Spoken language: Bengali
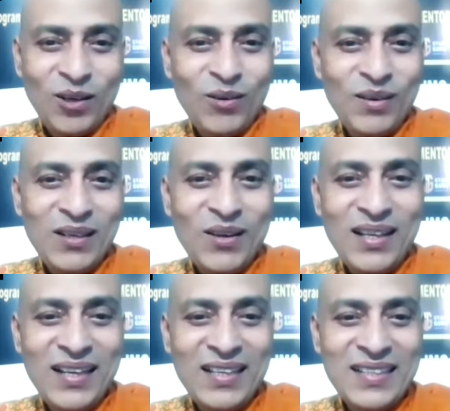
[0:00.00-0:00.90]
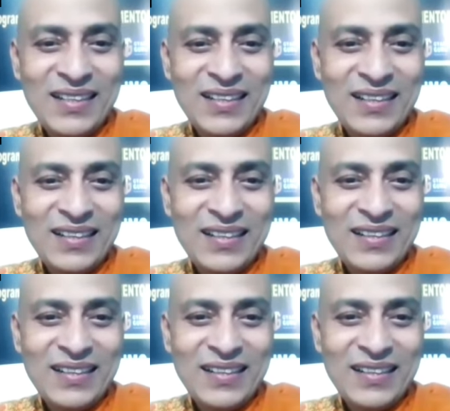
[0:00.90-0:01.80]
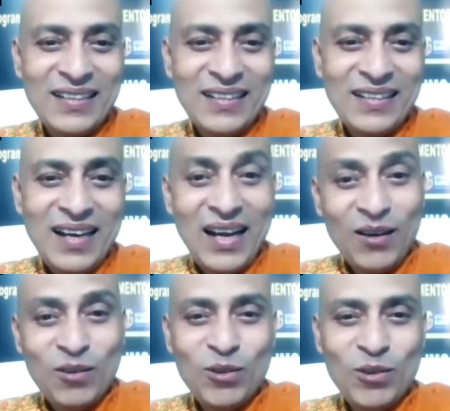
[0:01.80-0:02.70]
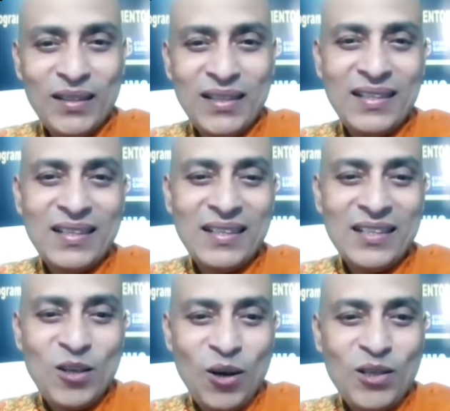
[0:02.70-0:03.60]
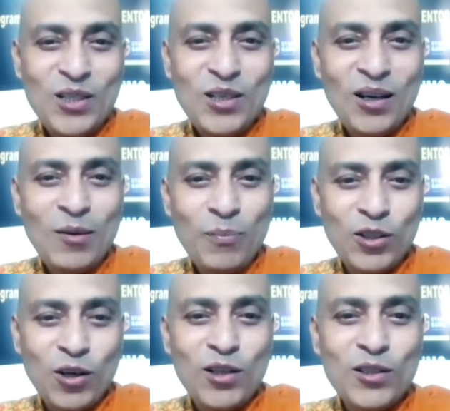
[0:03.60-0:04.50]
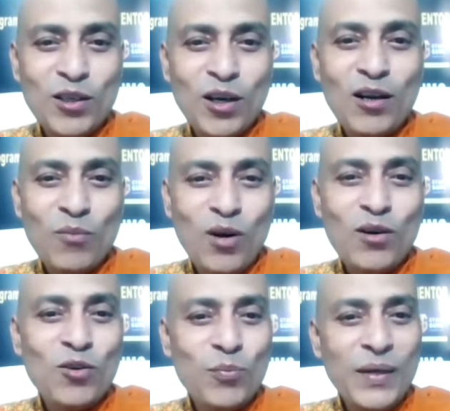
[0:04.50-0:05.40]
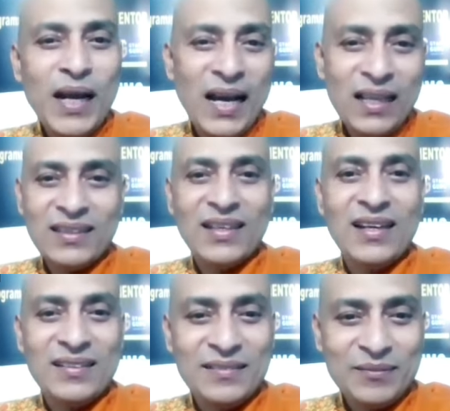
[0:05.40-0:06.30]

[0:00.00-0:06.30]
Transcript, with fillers: তখন কি হয়ে যাচ্ছি আরেকটু জড়িয়ে দিই চঞ্চল চঞ্চল মনরূপী আত্মা